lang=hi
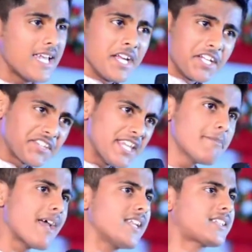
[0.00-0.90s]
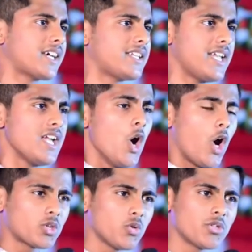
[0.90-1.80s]
इतनी मेहनत कर रहे और
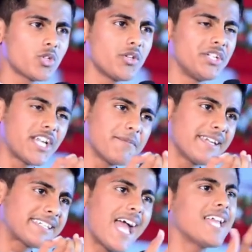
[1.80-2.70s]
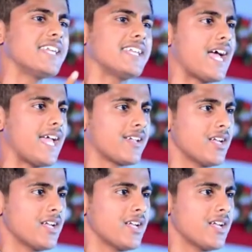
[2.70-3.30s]
तू इनको रिटर्न में क्या दे रहा है